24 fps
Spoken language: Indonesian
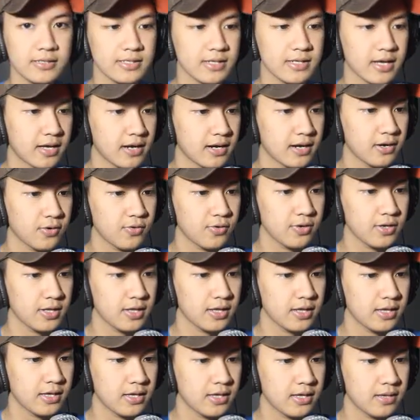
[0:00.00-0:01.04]
sekarang gue
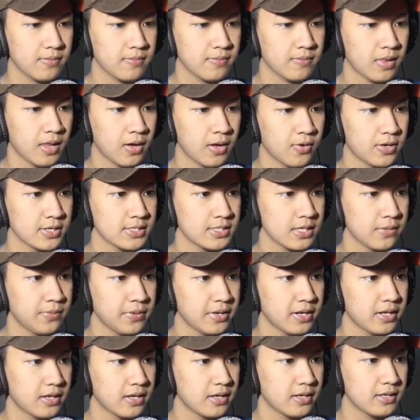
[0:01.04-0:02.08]
lagi melawan
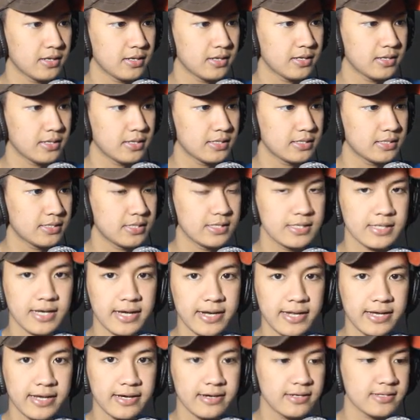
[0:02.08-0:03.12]
siapa nih si
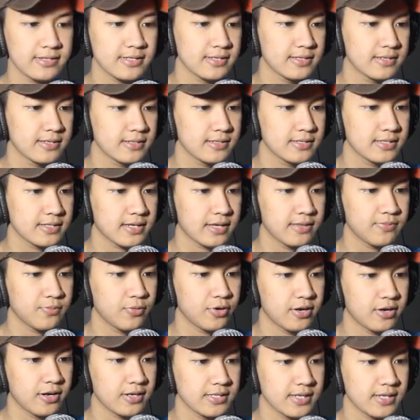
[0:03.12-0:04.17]
Sunny ya guys
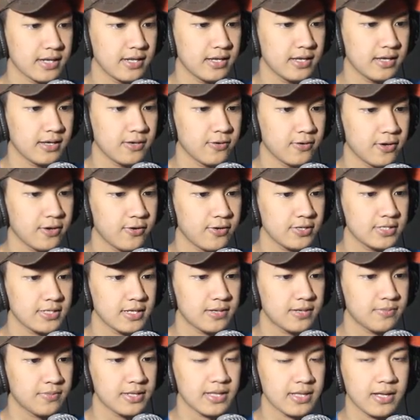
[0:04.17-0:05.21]
skateboarder Sunny oke okay, gue
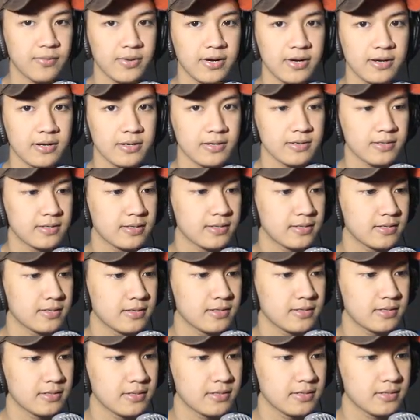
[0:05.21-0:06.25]
jalan pertama
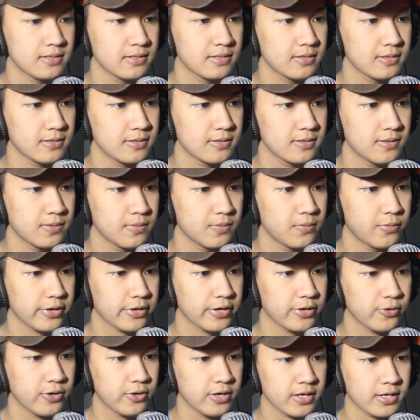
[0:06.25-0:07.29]

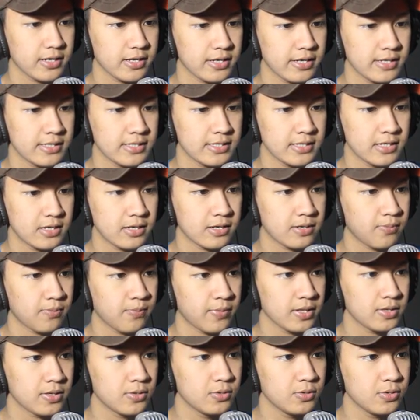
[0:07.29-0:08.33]
mungkin gue akan ngincer 4
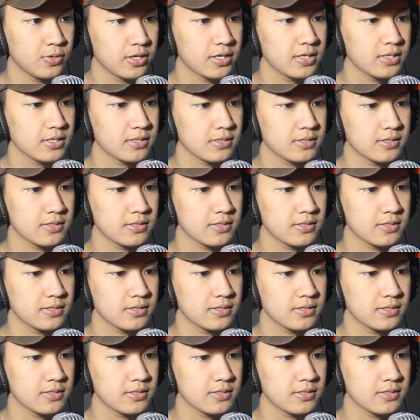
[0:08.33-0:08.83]
dulu ya